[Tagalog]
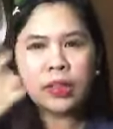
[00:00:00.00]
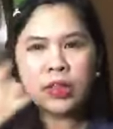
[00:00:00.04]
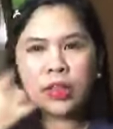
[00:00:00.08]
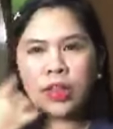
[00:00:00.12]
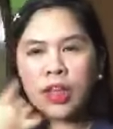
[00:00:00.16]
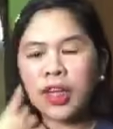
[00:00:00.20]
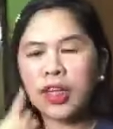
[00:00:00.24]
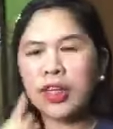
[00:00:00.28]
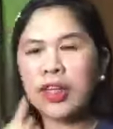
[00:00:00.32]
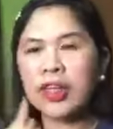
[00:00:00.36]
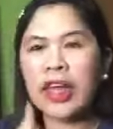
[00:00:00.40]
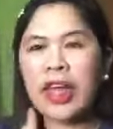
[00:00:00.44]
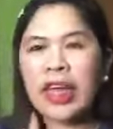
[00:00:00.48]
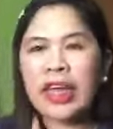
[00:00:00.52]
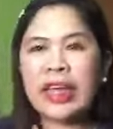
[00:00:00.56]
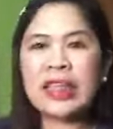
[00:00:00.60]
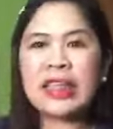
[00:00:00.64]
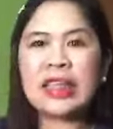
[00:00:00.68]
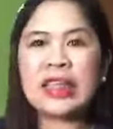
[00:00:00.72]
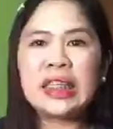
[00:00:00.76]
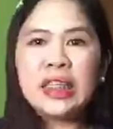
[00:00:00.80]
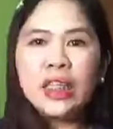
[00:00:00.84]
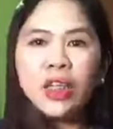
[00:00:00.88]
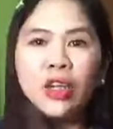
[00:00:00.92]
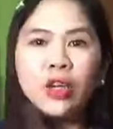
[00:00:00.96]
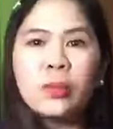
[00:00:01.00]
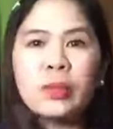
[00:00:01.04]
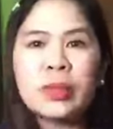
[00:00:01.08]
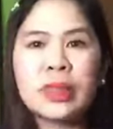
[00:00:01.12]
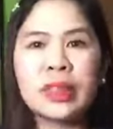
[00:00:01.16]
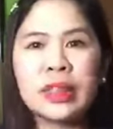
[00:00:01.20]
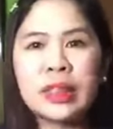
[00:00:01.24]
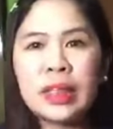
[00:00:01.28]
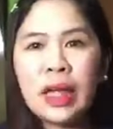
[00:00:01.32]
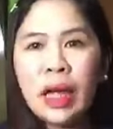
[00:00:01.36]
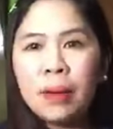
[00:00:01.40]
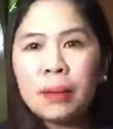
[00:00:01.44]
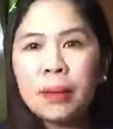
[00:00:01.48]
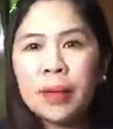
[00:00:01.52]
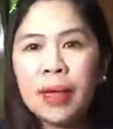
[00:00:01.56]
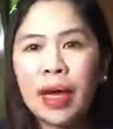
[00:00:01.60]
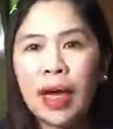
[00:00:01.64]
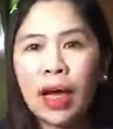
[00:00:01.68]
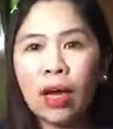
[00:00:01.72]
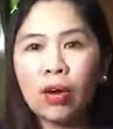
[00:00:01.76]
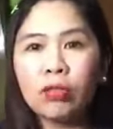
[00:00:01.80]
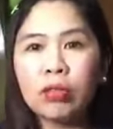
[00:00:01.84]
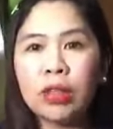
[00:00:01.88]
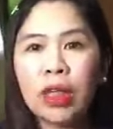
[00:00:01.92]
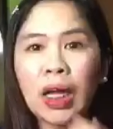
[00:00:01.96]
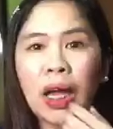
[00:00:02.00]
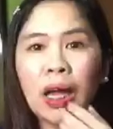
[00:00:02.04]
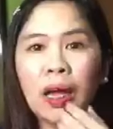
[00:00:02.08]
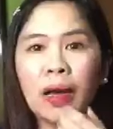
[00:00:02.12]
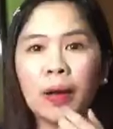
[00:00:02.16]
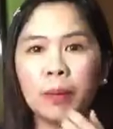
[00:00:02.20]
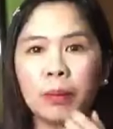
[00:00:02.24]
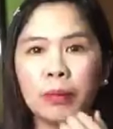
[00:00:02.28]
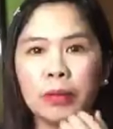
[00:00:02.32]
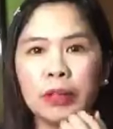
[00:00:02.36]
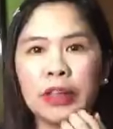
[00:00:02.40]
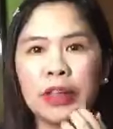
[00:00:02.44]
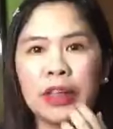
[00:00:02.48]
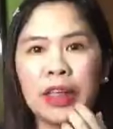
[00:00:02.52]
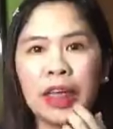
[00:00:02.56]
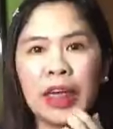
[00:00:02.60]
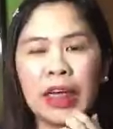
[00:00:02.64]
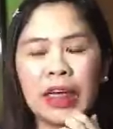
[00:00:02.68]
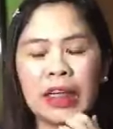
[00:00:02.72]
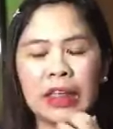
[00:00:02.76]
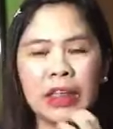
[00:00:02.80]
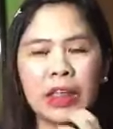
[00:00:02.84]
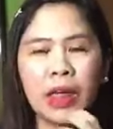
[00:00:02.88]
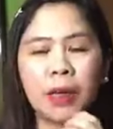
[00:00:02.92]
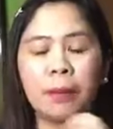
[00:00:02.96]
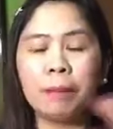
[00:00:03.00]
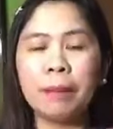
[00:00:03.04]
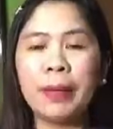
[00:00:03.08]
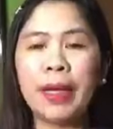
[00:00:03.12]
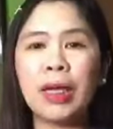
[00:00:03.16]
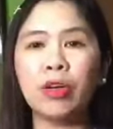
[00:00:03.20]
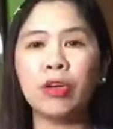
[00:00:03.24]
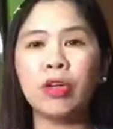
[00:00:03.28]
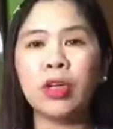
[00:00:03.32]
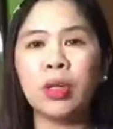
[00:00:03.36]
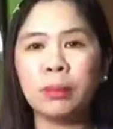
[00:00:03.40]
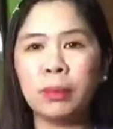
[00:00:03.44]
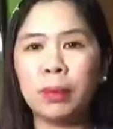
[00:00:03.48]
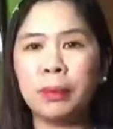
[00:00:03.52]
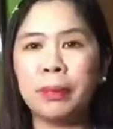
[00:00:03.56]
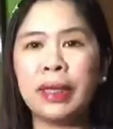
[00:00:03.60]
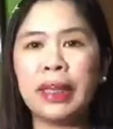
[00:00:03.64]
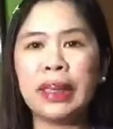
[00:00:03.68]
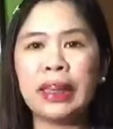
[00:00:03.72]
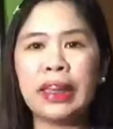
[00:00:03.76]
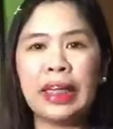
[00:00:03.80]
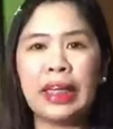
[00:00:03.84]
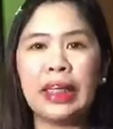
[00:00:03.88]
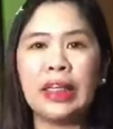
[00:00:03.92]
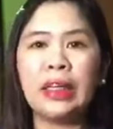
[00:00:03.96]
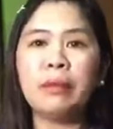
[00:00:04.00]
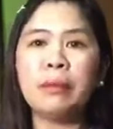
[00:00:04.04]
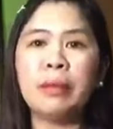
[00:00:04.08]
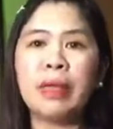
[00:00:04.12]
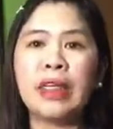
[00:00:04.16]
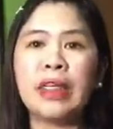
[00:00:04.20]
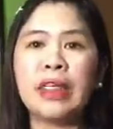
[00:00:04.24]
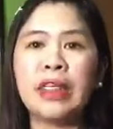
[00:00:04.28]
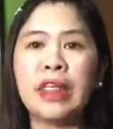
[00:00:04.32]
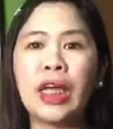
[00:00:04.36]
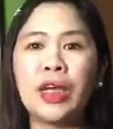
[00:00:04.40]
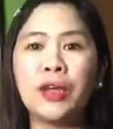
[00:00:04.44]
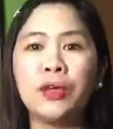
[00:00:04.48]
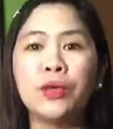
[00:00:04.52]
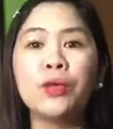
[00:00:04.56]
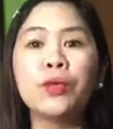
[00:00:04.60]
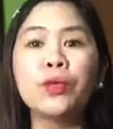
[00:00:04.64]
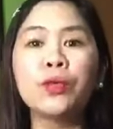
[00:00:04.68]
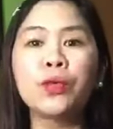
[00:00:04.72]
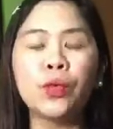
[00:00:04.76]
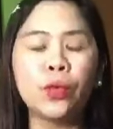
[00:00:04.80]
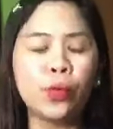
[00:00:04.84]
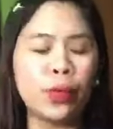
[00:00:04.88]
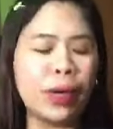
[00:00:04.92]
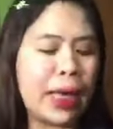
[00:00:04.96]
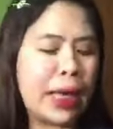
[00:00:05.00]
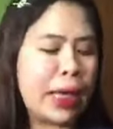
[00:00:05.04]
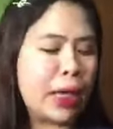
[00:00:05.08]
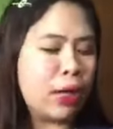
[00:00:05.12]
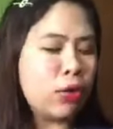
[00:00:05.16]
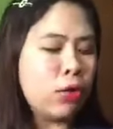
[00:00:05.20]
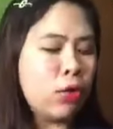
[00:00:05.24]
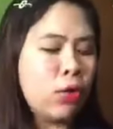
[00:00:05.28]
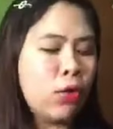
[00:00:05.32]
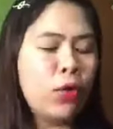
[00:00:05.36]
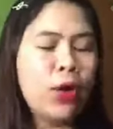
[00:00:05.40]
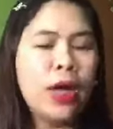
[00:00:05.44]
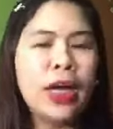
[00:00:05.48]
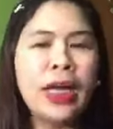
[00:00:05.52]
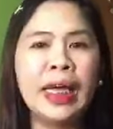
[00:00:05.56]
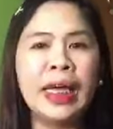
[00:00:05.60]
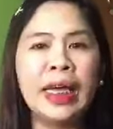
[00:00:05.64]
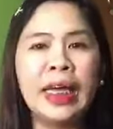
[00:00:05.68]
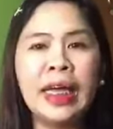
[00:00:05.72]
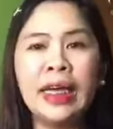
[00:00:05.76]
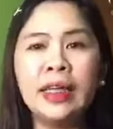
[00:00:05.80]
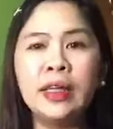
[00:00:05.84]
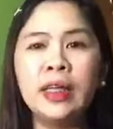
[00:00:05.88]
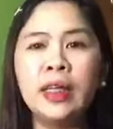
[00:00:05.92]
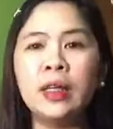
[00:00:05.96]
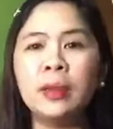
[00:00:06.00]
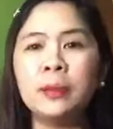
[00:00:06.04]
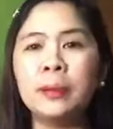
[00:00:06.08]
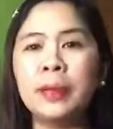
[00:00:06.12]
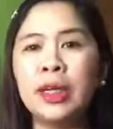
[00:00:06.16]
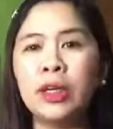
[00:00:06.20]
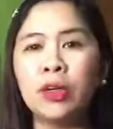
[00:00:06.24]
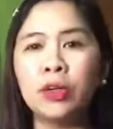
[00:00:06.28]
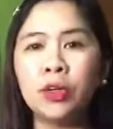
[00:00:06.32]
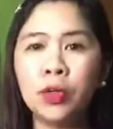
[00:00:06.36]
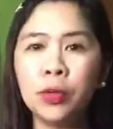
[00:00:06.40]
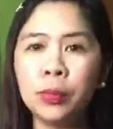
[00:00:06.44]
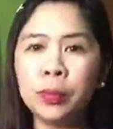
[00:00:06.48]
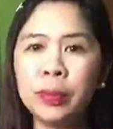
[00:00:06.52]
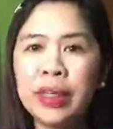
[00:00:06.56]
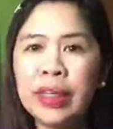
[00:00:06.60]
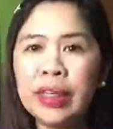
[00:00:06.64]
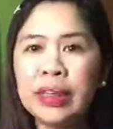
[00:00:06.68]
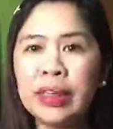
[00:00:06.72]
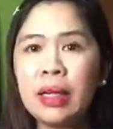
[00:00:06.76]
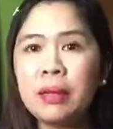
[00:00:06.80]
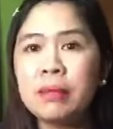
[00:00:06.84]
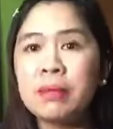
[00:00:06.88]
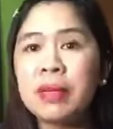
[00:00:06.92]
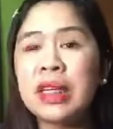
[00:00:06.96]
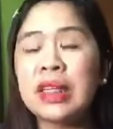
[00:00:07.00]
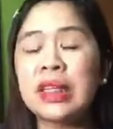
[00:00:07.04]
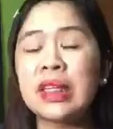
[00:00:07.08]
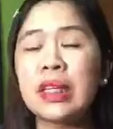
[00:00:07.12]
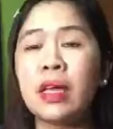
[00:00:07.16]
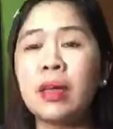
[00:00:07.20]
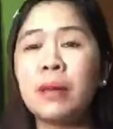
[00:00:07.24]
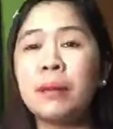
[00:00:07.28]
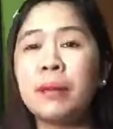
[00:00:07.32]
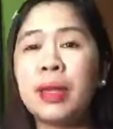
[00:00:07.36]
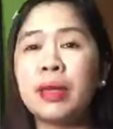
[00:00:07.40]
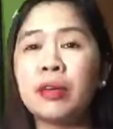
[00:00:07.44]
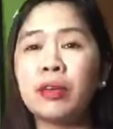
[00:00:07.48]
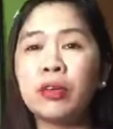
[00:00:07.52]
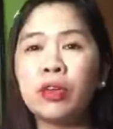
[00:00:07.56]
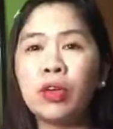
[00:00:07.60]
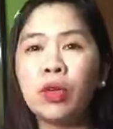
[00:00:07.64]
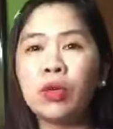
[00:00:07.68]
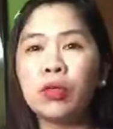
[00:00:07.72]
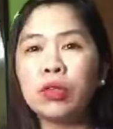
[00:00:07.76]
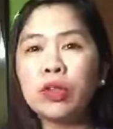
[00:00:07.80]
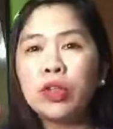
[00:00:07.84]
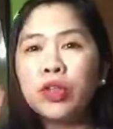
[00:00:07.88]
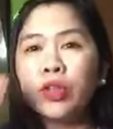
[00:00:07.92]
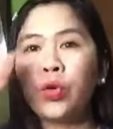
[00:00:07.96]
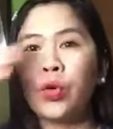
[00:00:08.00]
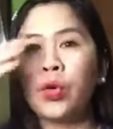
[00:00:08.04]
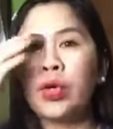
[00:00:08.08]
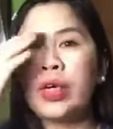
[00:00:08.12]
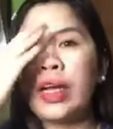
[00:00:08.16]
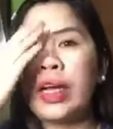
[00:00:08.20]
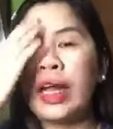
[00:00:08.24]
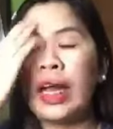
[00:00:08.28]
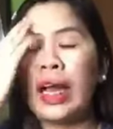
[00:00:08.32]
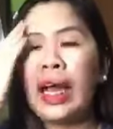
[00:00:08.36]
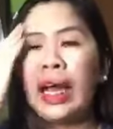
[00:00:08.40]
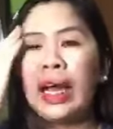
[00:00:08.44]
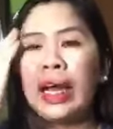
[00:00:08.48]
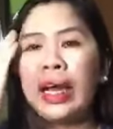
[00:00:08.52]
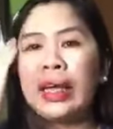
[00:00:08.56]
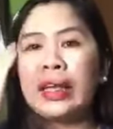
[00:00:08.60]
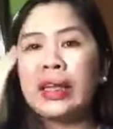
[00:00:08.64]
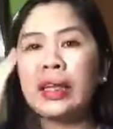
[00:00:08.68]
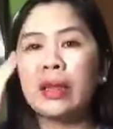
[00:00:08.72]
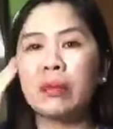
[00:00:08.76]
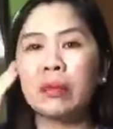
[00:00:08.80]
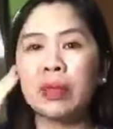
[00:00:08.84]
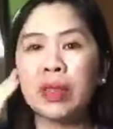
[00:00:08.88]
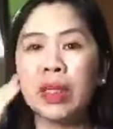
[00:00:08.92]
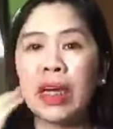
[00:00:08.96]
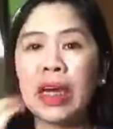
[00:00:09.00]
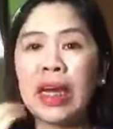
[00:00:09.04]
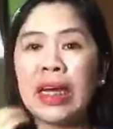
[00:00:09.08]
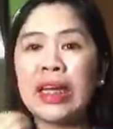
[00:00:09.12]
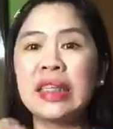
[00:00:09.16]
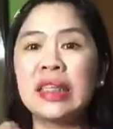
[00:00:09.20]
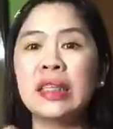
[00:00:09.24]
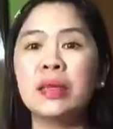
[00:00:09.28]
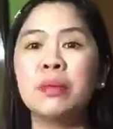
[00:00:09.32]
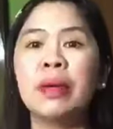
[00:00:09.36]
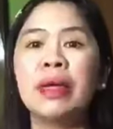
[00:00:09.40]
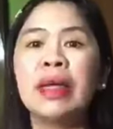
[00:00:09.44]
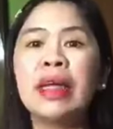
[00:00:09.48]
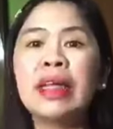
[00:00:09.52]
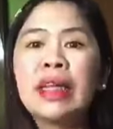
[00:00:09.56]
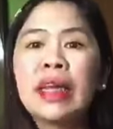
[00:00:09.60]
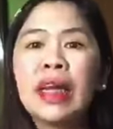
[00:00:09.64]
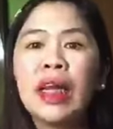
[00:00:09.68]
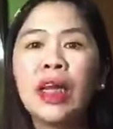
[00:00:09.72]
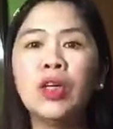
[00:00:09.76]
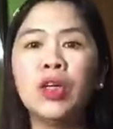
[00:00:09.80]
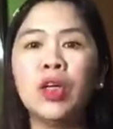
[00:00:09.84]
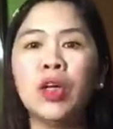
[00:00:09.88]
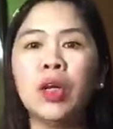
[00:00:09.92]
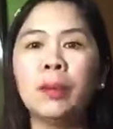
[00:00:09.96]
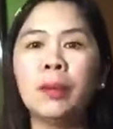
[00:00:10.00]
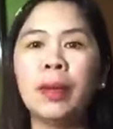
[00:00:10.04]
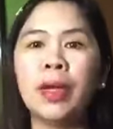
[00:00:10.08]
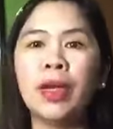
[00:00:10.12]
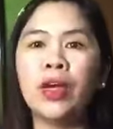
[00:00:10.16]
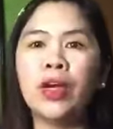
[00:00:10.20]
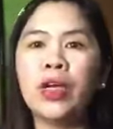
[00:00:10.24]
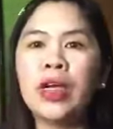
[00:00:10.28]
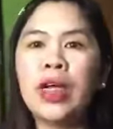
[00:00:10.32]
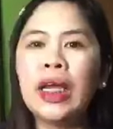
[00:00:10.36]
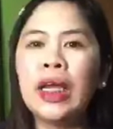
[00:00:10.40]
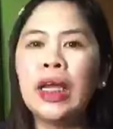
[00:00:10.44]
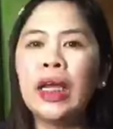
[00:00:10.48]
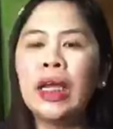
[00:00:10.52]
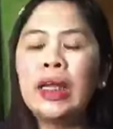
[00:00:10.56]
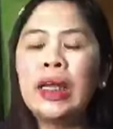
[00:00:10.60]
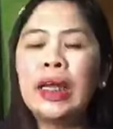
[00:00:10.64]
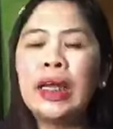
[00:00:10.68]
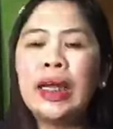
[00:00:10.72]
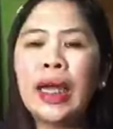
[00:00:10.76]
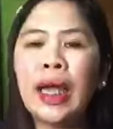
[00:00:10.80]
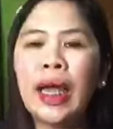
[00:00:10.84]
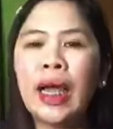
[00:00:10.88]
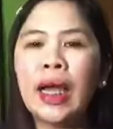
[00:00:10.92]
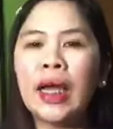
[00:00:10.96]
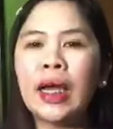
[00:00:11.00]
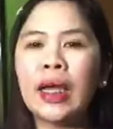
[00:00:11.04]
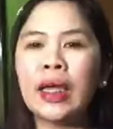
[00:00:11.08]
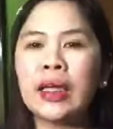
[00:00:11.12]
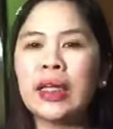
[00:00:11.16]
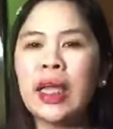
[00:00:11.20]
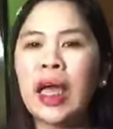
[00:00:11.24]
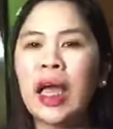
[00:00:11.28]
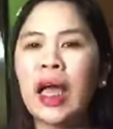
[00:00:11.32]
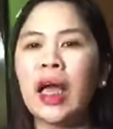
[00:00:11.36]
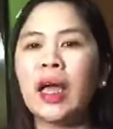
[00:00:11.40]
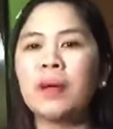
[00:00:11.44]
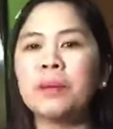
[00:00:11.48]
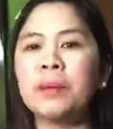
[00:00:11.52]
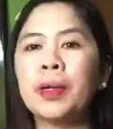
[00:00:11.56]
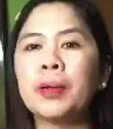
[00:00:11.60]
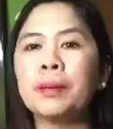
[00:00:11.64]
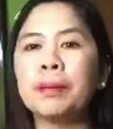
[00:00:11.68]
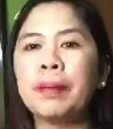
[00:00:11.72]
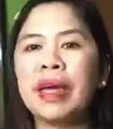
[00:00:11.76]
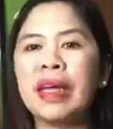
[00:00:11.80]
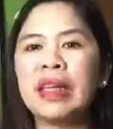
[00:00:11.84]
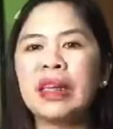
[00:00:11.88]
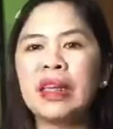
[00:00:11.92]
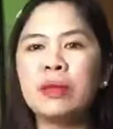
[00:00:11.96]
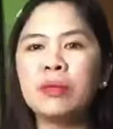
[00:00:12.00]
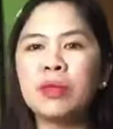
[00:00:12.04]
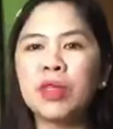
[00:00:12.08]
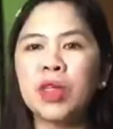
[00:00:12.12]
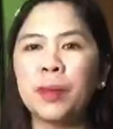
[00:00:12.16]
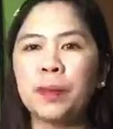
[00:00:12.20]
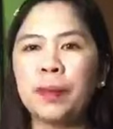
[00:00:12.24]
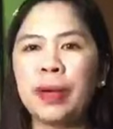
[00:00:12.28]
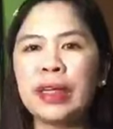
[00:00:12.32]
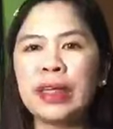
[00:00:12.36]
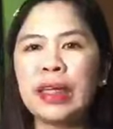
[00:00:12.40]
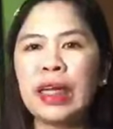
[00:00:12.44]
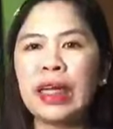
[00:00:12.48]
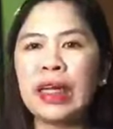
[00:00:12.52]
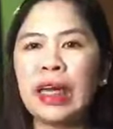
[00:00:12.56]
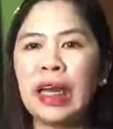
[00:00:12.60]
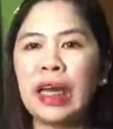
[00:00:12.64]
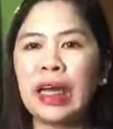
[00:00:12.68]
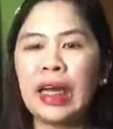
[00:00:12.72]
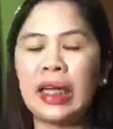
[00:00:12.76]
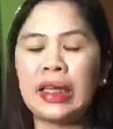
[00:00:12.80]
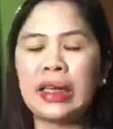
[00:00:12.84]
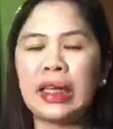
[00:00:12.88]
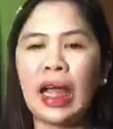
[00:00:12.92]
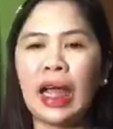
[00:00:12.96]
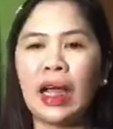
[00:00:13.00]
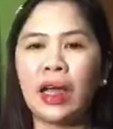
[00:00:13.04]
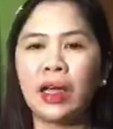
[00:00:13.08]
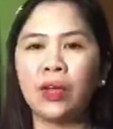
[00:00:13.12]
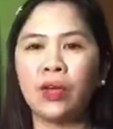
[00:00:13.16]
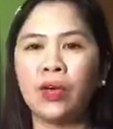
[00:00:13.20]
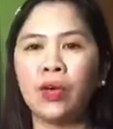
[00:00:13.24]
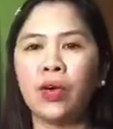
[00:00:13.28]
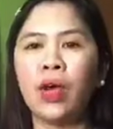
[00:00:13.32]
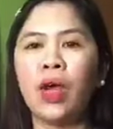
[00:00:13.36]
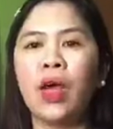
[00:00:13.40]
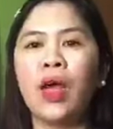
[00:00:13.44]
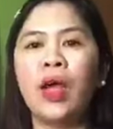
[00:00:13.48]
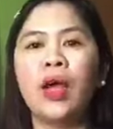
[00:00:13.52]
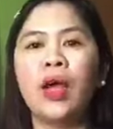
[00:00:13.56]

So, and guys, hindi ko masasabi nga kung nakakaputi talaga siya. Pero, na-maintain naman niya yung kulay ko. Hindi naman ako umiitim kasi meron lotion na nakakaitim siya, guys. Diba? Natry nyo na ba yun? Na nakaka nakakapagpaitim siya pag naglagay tayo.